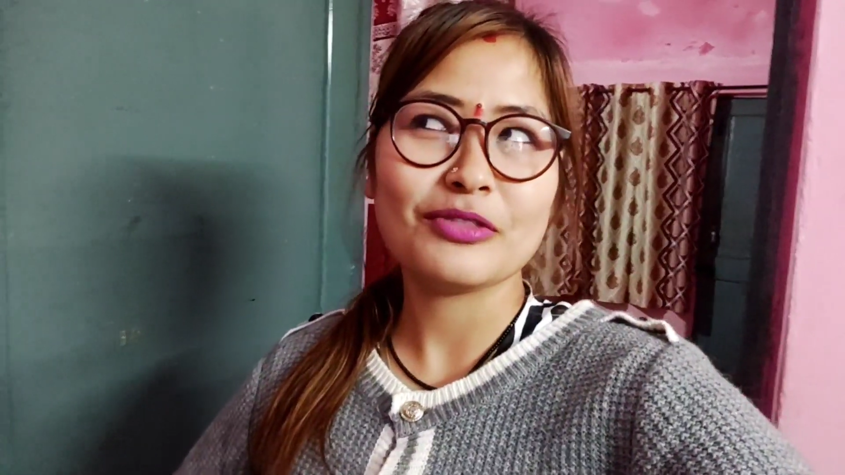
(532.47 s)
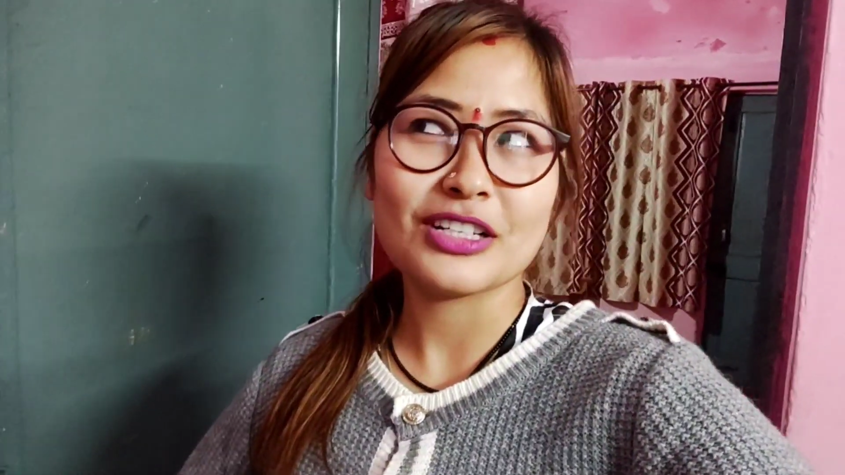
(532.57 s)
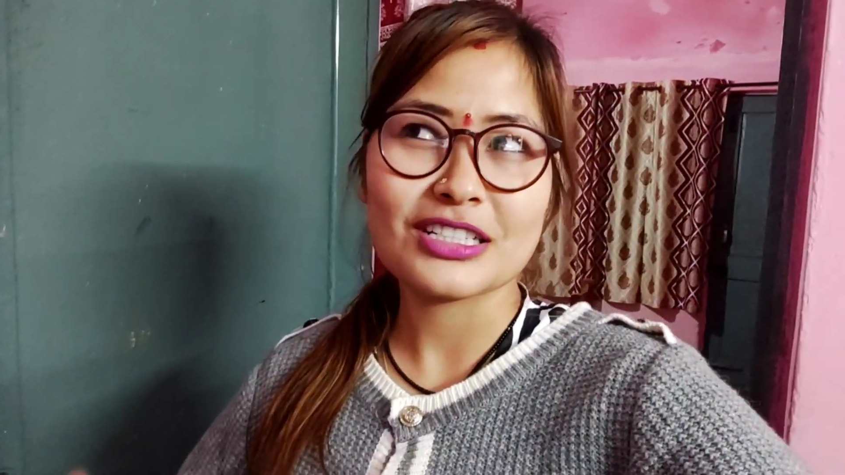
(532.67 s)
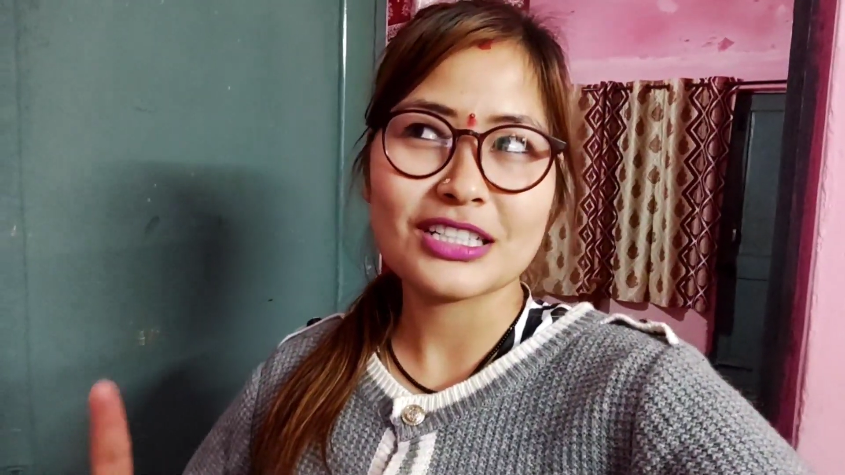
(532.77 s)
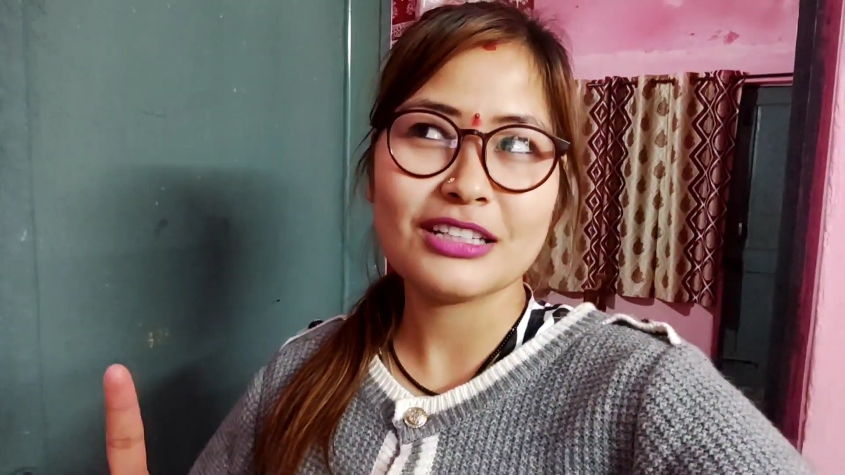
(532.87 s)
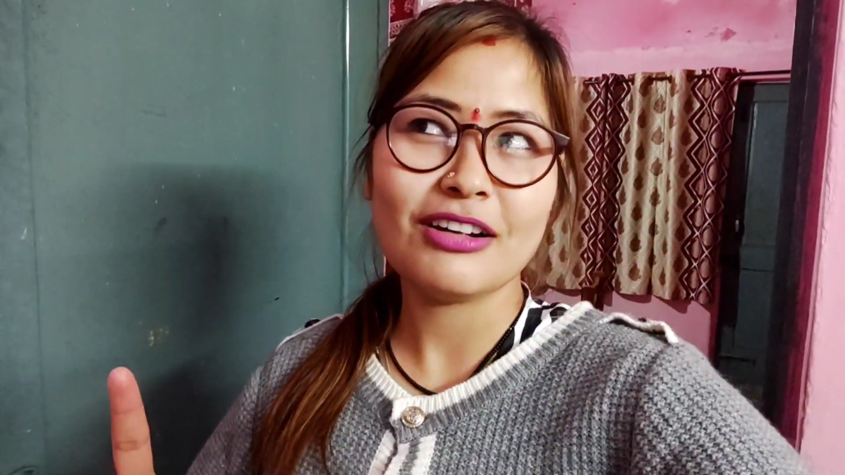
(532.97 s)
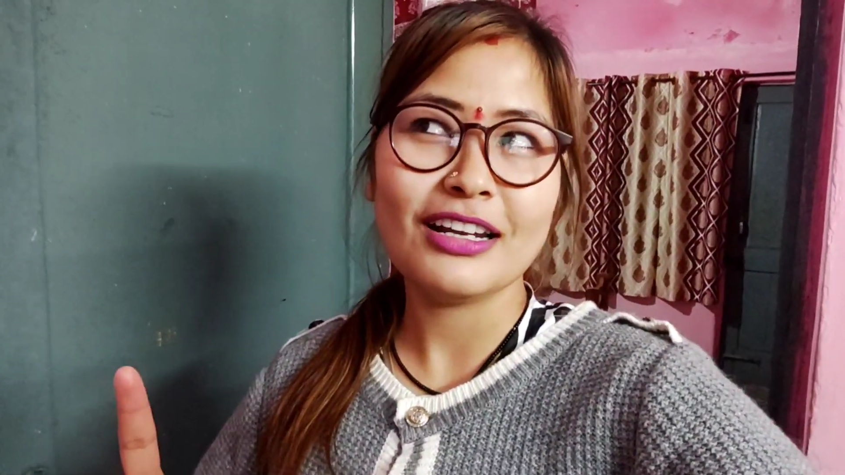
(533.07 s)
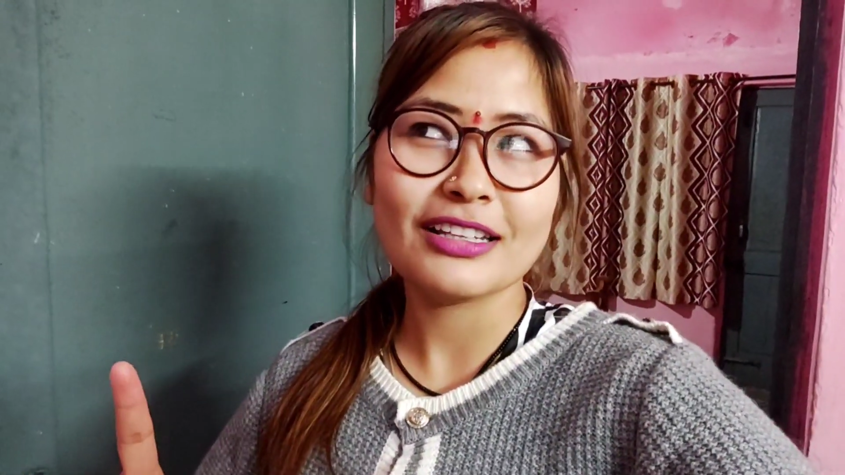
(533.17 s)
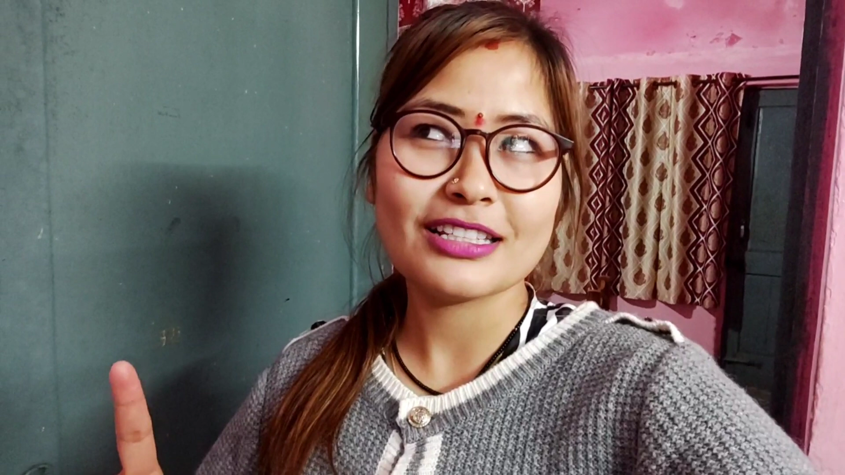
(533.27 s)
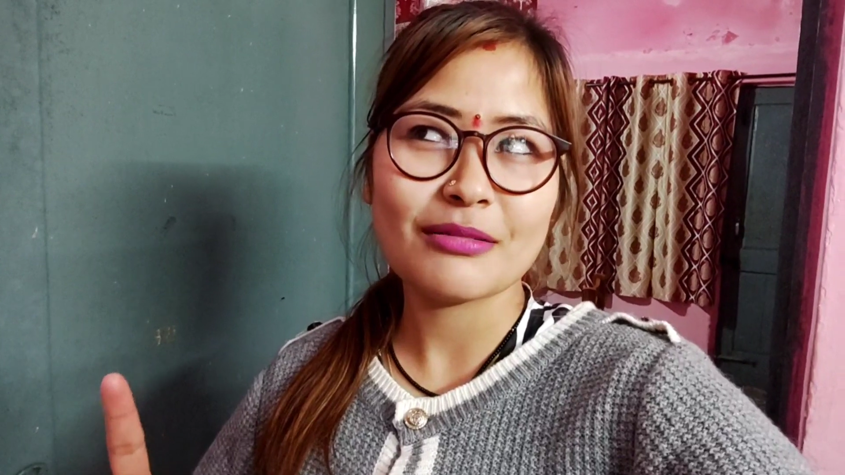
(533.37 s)
फर्स्ट
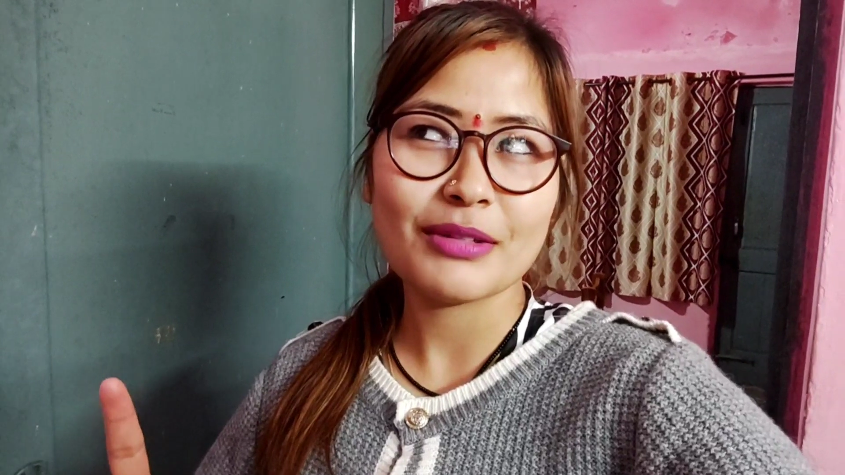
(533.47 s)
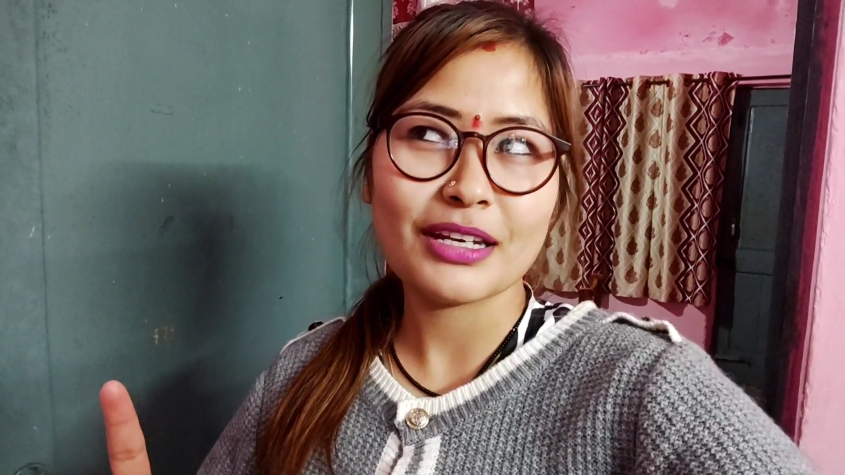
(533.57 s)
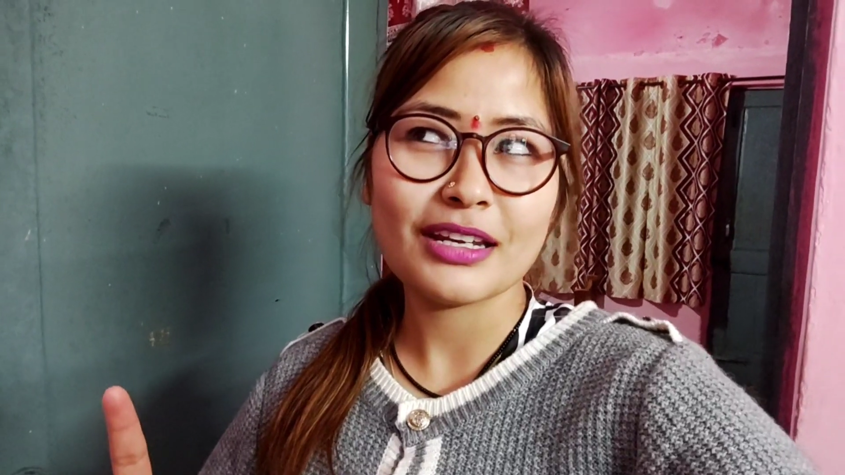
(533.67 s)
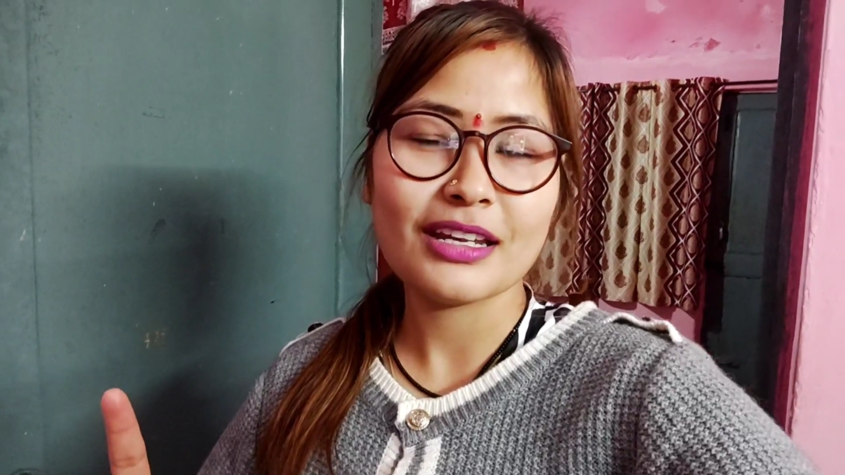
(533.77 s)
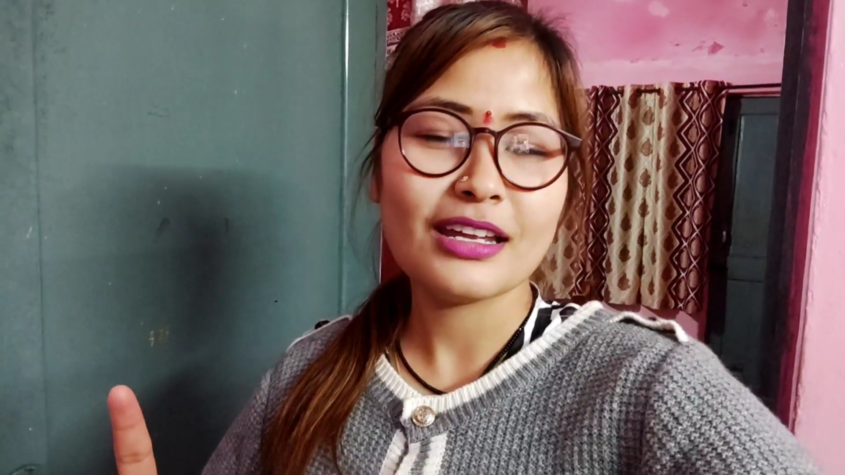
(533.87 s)
दिवाली थी जब मेरी